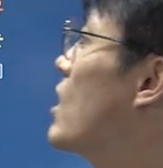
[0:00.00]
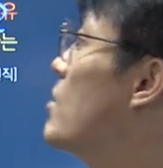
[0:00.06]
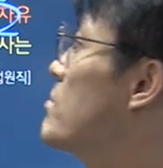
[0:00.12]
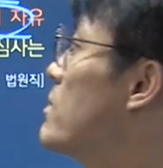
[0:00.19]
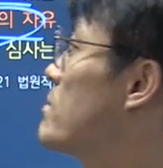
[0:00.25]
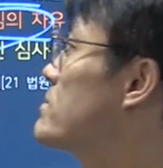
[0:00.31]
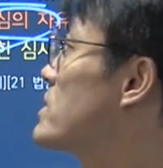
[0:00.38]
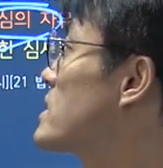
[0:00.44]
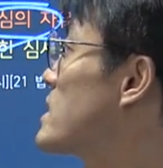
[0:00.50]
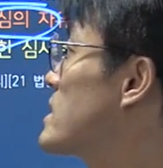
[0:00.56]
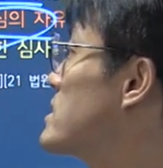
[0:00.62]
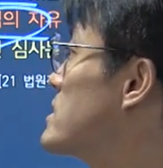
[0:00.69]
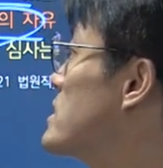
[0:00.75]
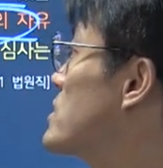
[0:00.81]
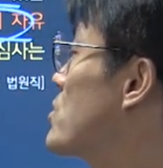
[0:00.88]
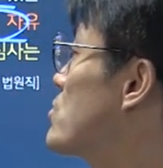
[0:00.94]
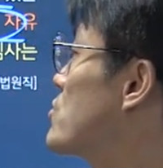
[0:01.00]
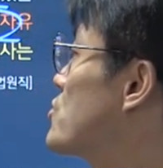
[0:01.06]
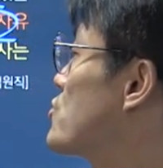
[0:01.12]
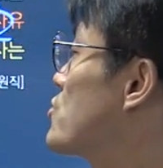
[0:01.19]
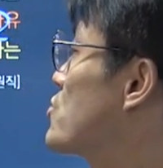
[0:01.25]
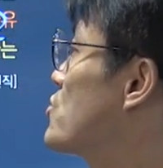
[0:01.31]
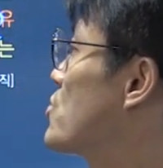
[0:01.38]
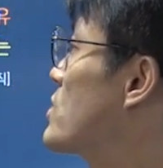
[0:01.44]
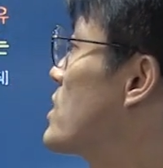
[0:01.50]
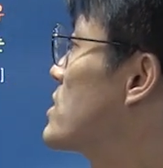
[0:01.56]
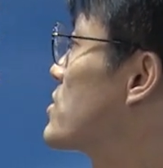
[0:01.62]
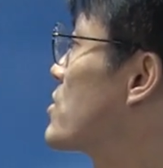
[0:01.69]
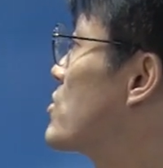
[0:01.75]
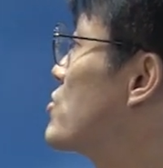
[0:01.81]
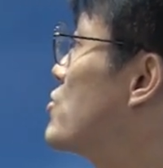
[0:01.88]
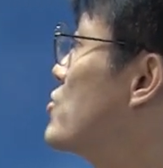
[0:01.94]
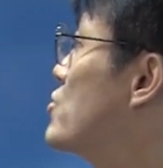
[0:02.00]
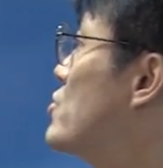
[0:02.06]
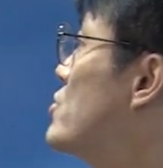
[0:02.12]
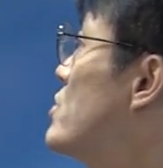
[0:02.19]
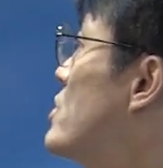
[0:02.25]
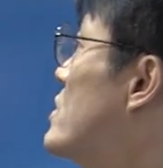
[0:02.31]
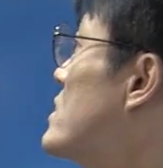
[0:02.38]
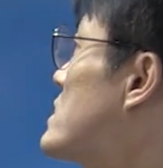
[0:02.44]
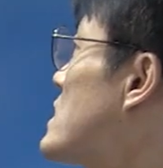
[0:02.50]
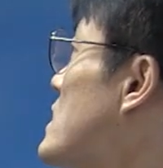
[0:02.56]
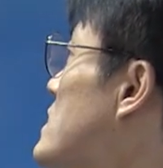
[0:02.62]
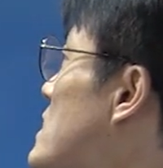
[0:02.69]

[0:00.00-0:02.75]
헌법적 가치 서로 충돌하는 경우 자,